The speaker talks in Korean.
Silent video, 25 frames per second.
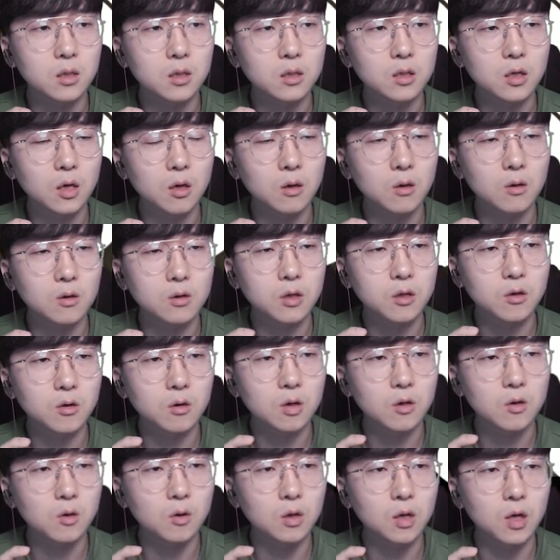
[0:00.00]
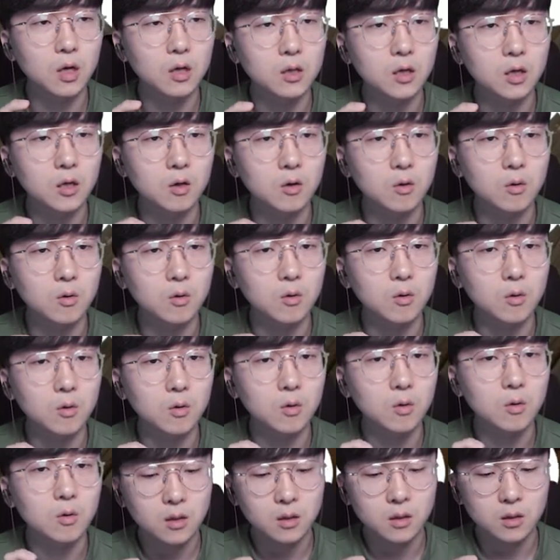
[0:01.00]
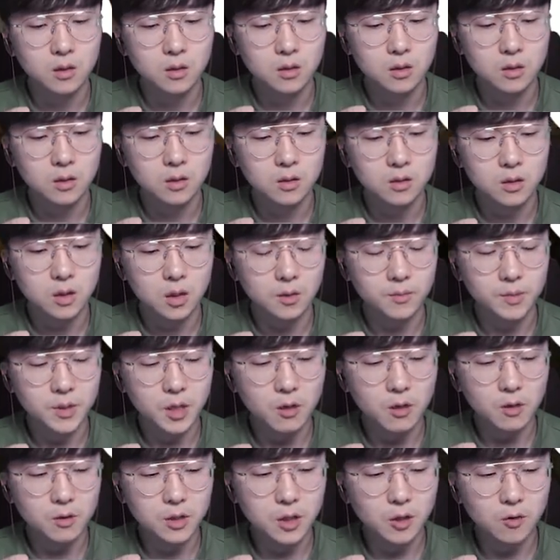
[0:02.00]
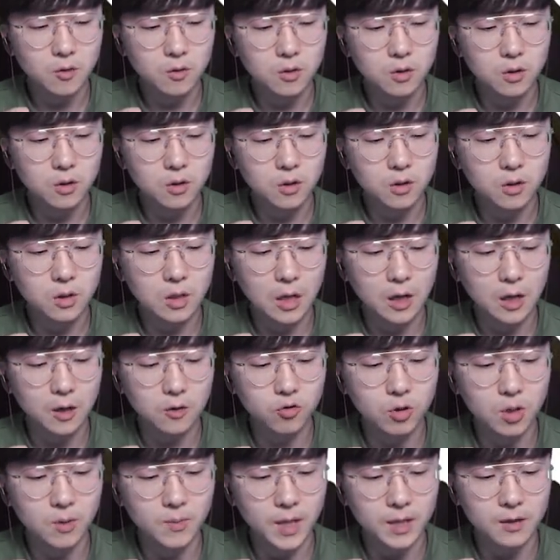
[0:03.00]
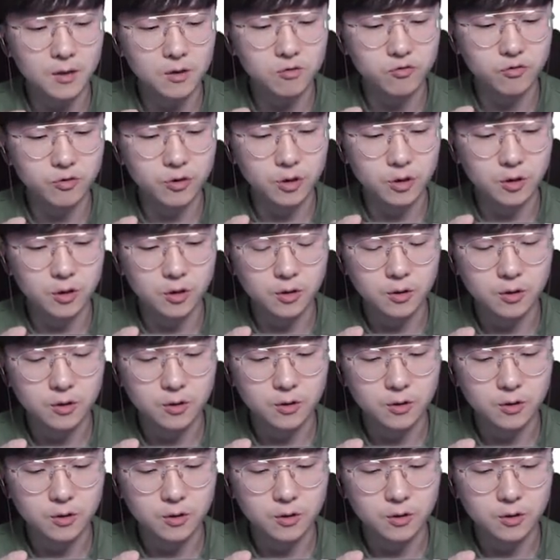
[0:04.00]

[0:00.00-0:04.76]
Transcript: 샷건 재료가 여기 하나 있고. 자, 그럼 샷건 재료는 나중에 만들고요.